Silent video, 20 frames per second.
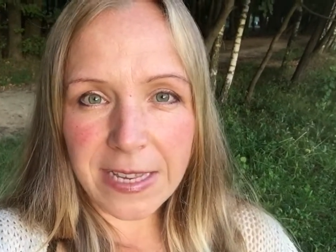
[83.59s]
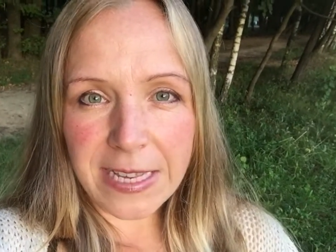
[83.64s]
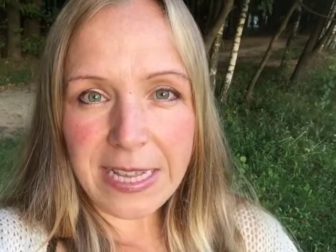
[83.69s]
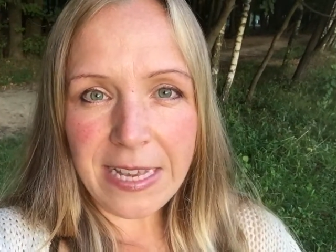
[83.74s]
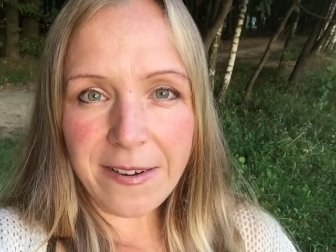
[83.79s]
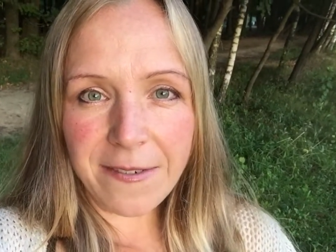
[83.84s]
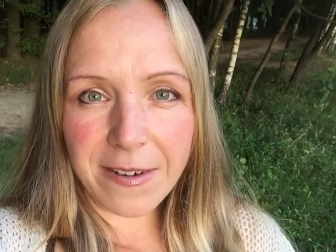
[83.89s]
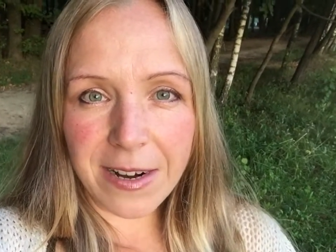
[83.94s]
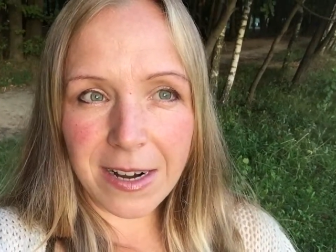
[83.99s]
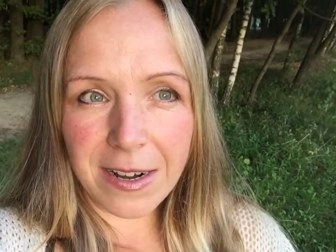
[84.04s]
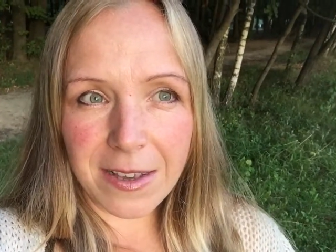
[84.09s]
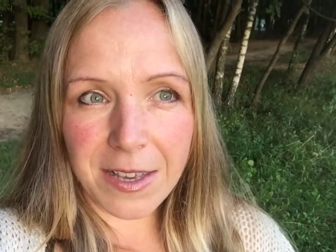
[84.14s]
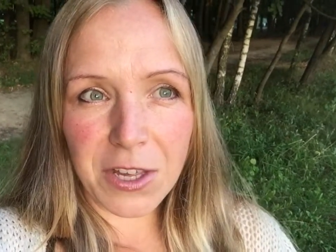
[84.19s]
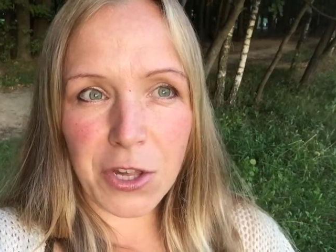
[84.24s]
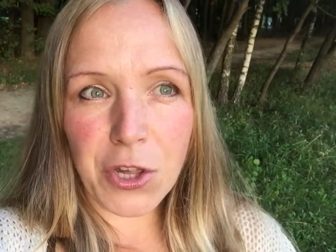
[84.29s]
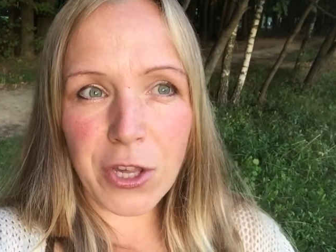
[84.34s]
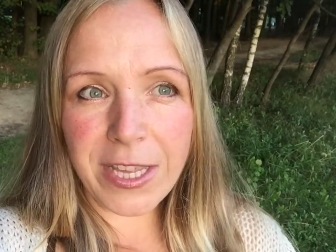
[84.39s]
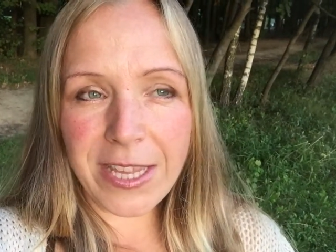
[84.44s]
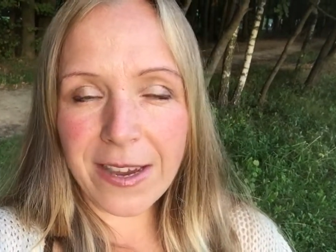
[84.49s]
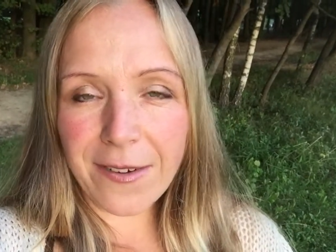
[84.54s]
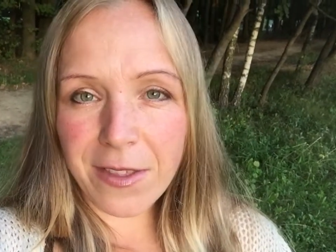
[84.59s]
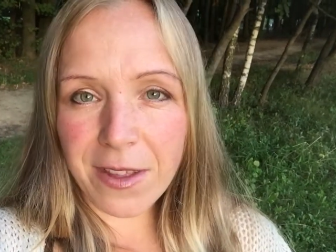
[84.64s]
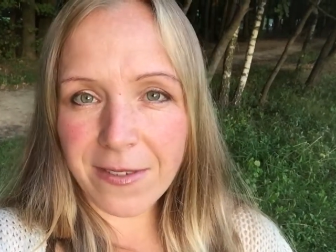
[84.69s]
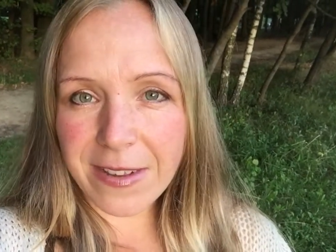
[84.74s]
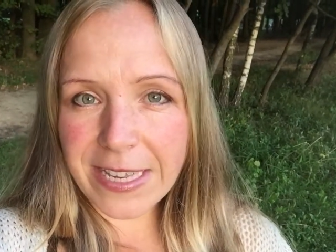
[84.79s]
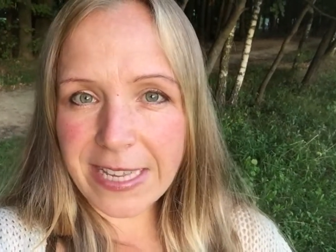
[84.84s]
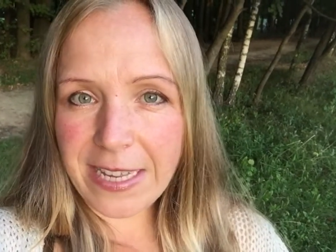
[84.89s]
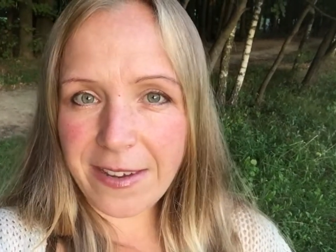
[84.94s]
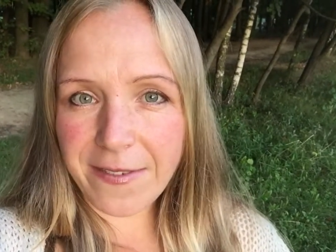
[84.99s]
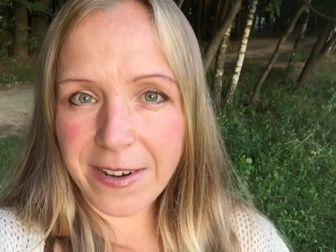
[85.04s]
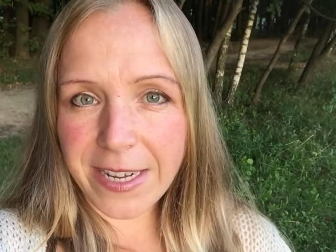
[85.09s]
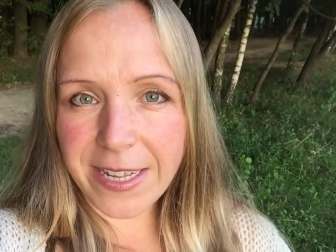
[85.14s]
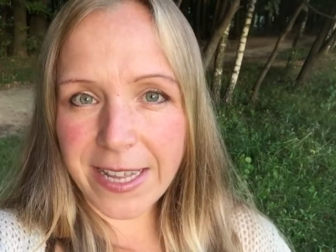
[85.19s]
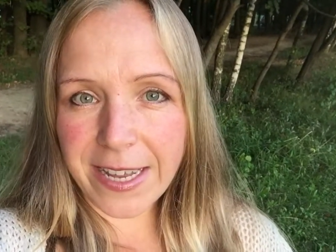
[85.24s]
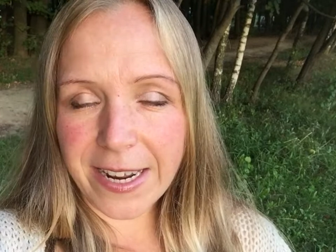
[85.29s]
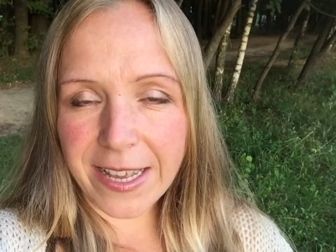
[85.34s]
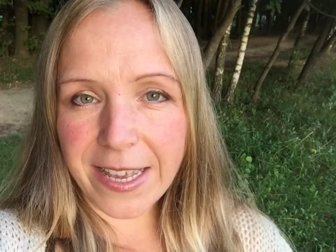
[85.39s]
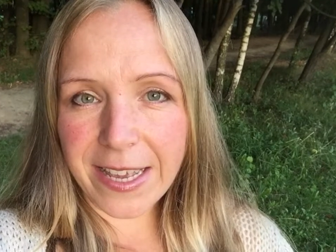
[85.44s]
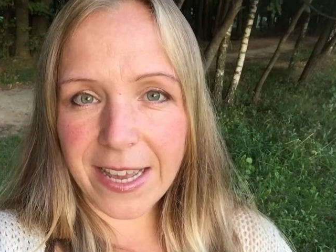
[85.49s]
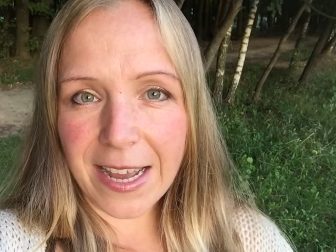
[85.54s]
слива, ежедневного слива
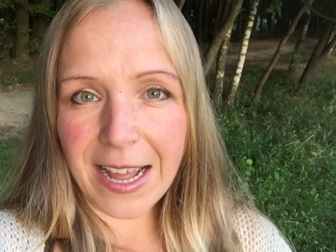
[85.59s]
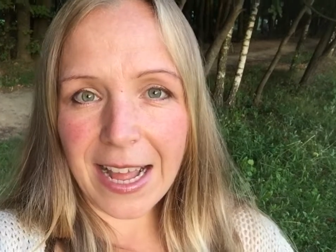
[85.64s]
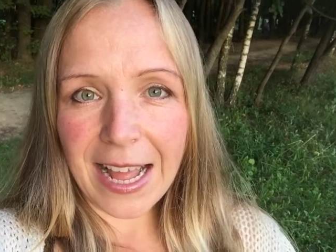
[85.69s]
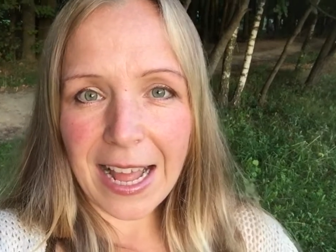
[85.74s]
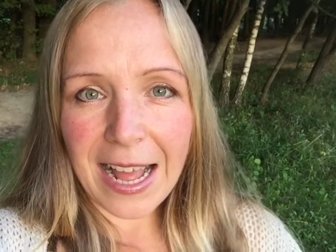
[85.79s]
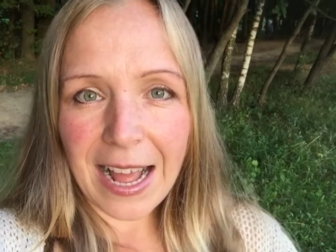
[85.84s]
энергии.